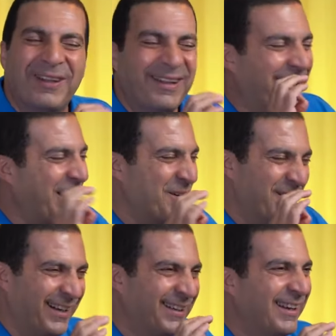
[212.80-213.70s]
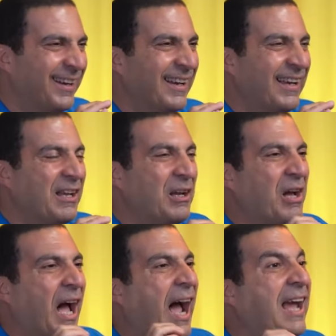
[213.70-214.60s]
والله يا جماعه
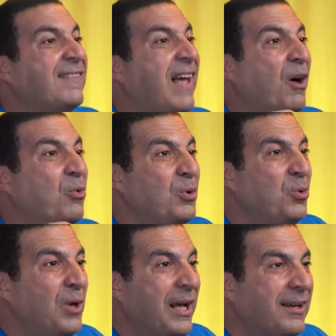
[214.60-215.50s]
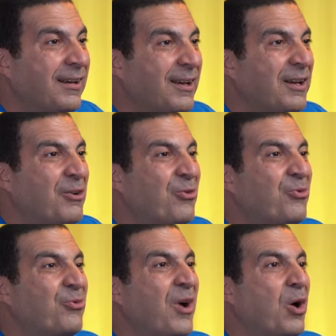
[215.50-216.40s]
عايز احوله لك
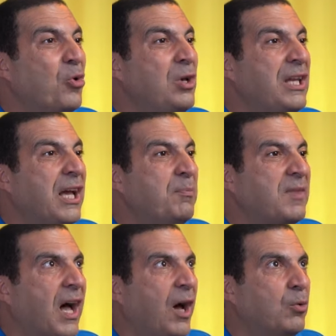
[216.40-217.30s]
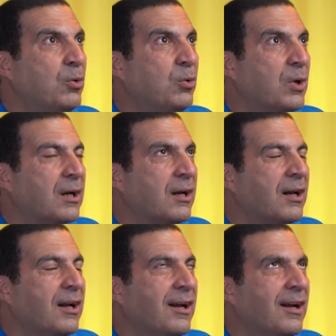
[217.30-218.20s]
فقول لي امتى احوله لك